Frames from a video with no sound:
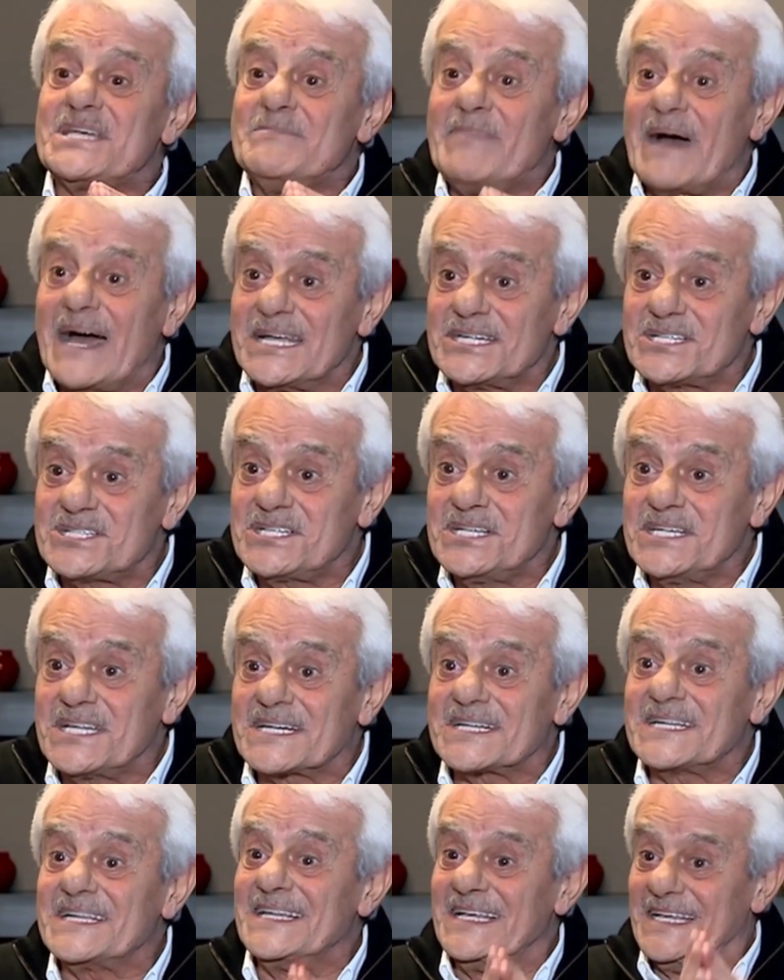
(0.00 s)

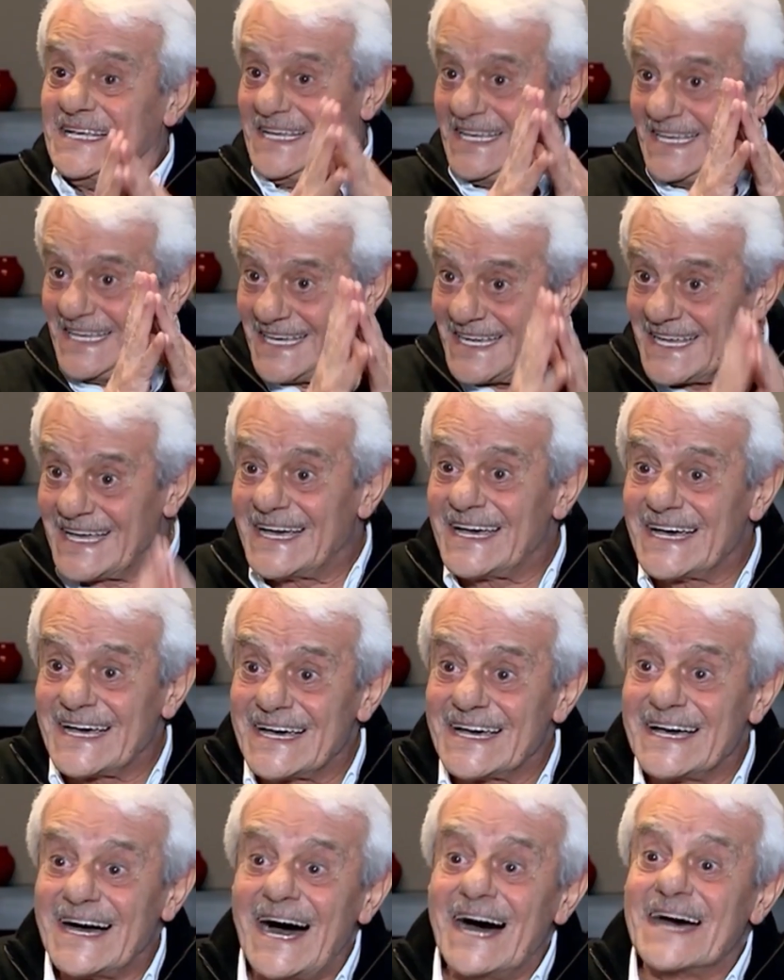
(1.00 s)
بأجر
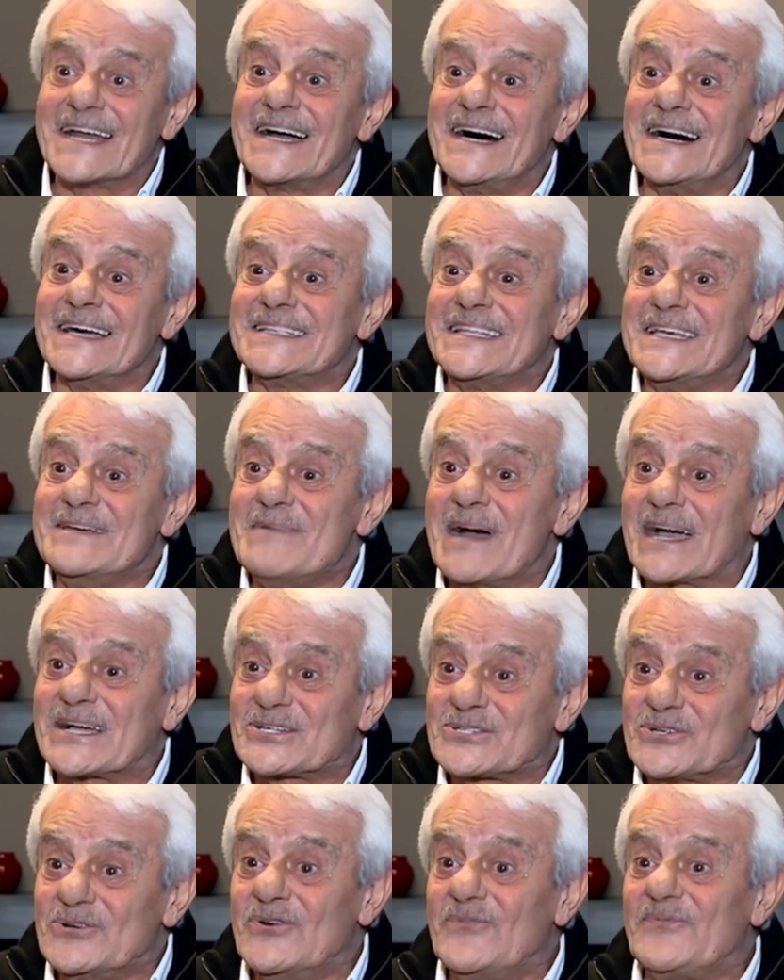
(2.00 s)
آه، أراضي
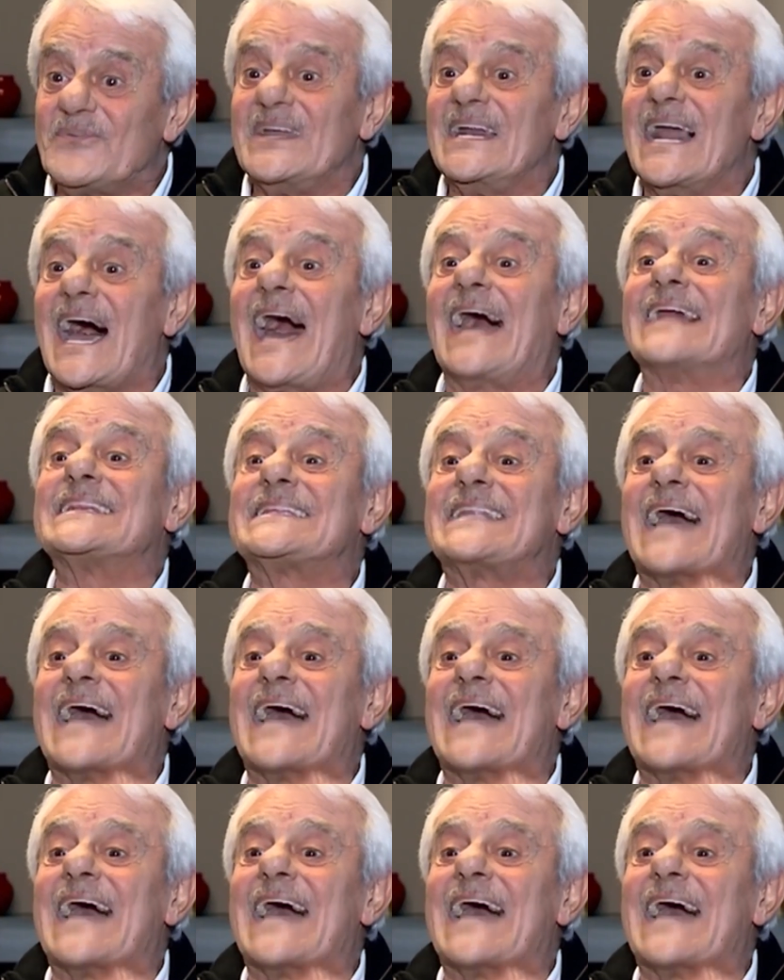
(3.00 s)
مكشوفة لحتى